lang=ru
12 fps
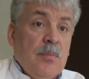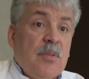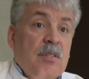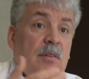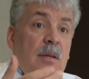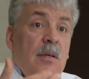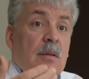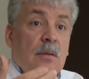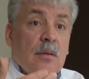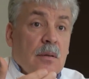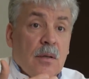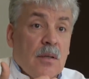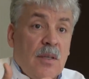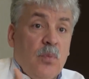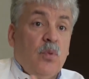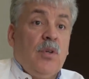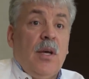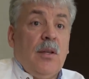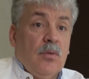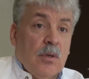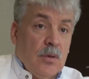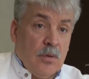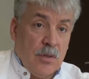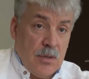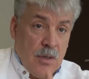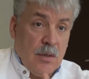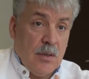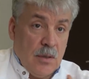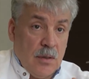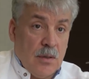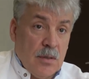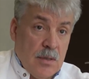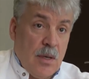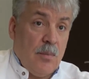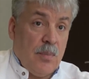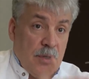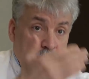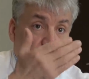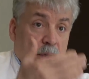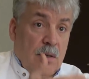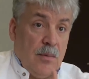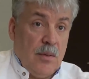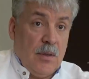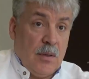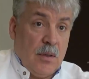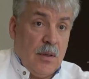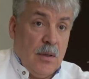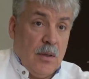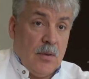позвонил депутату, который, кстати, зам председателя комитета,